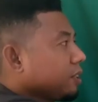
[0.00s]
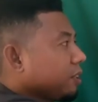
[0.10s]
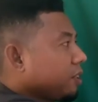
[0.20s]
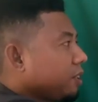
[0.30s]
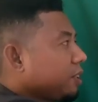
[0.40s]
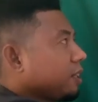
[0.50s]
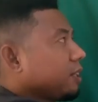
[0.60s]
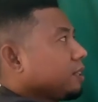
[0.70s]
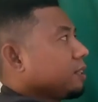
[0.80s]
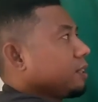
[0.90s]
0.
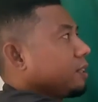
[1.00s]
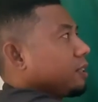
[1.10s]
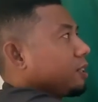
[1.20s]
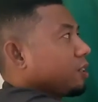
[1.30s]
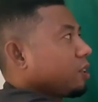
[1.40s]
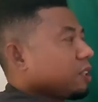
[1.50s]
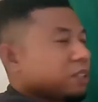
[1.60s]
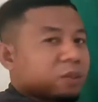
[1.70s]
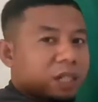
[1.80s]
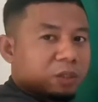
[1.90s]
0
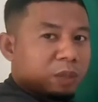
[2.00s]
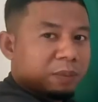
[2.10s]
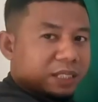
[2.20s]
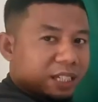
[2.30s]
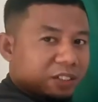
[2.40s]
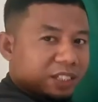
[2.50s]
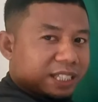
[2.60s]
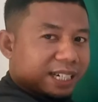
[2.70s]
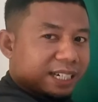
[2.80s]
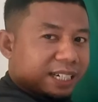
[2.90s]
dikurang 2 bisa atau
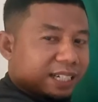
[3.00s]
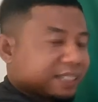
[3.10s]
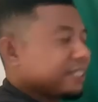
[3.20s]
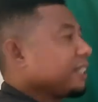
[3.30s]
tidak?